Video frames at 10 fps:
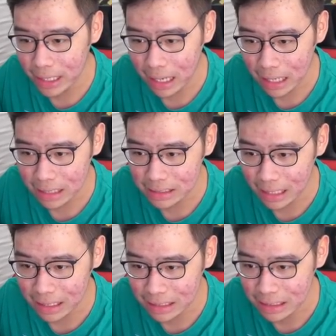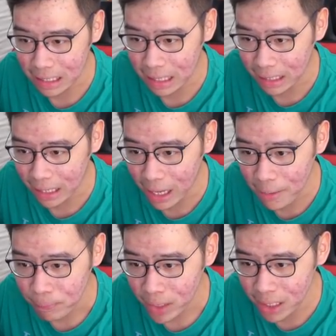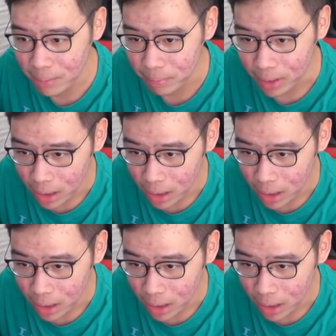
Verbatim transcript: ada yang ke arah sana sekarang ya hmm